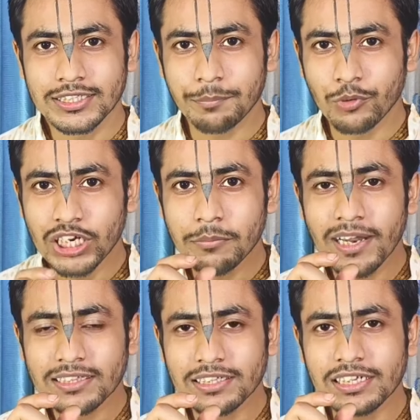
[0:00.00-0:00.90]
সেই
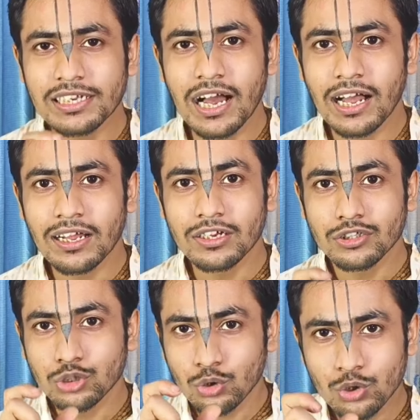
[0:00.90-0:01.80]
পূর্ণিমা তিথিটা
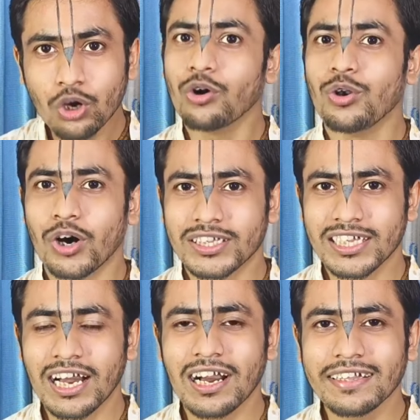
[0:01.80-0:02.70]
শুদ্ধ হলো
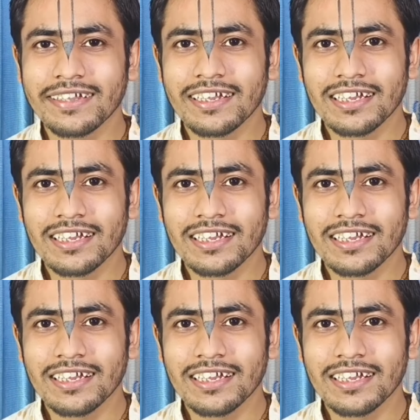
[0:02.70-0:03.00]
অর্থাৎ